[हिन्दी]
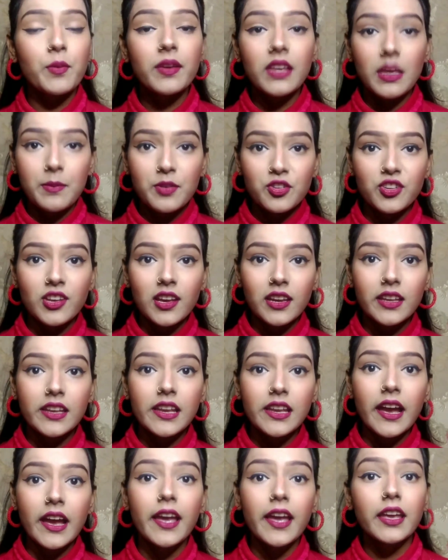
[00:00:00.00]
ये भी शेयर
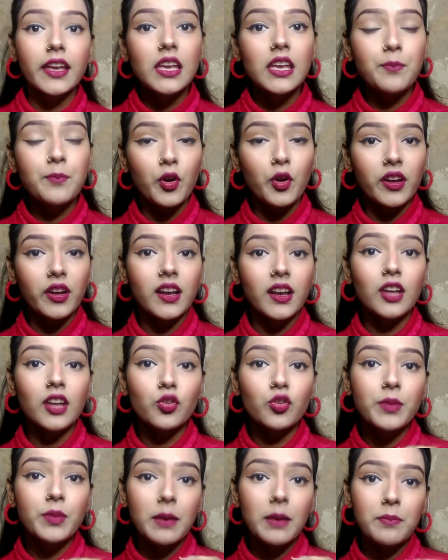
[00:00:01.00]
किया है कि प्रोडक्ट का
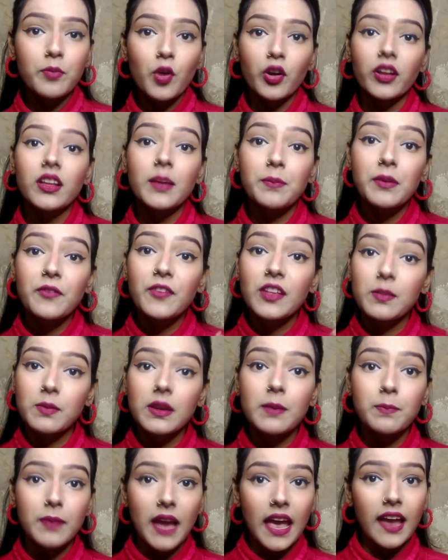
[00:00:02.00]
जो भी हम प्रोडक्ट अपने फेस पर
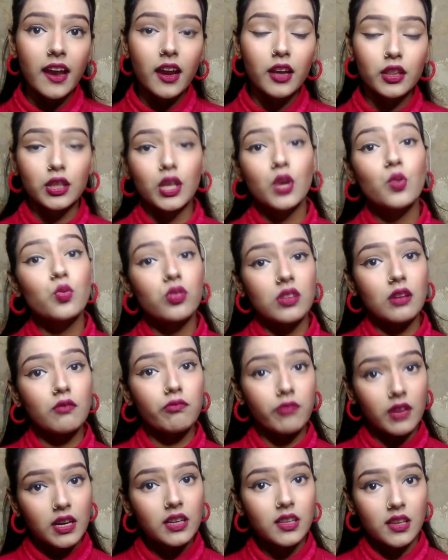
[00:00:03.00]
अप्लाई करते हैं उसका
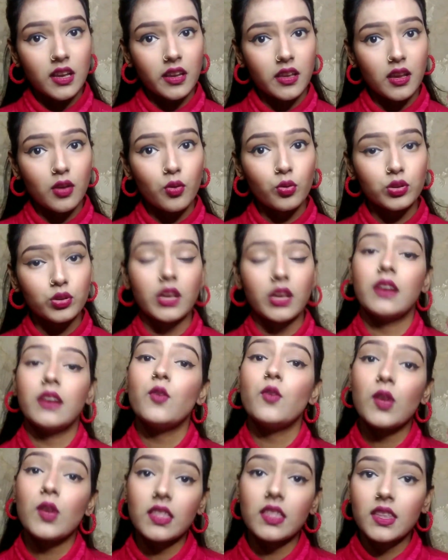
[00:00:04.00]
वर्क क्या क्या होता है वो
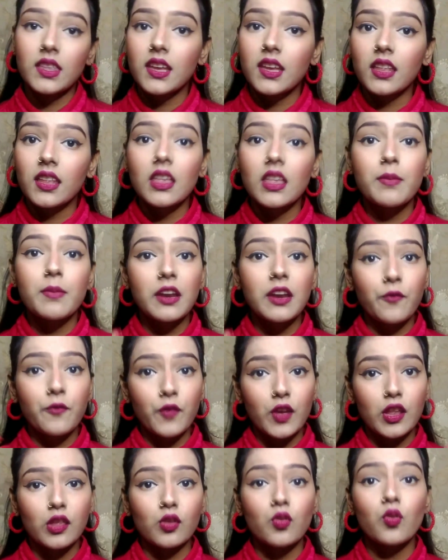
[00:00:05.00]
किस तरीके से हमारे
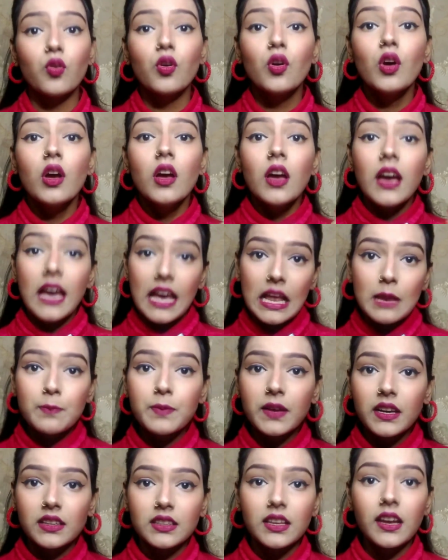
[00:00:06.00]
फेस को हेल्प
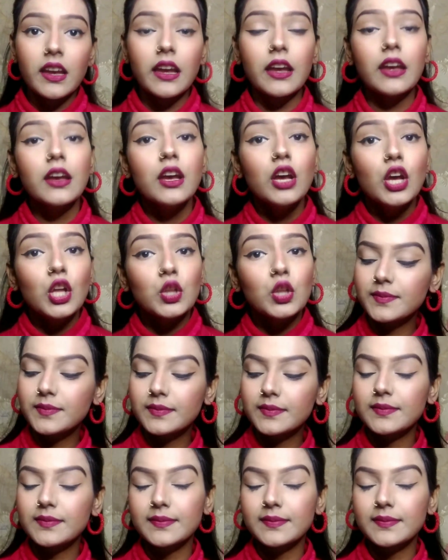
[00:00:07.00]
करता है तो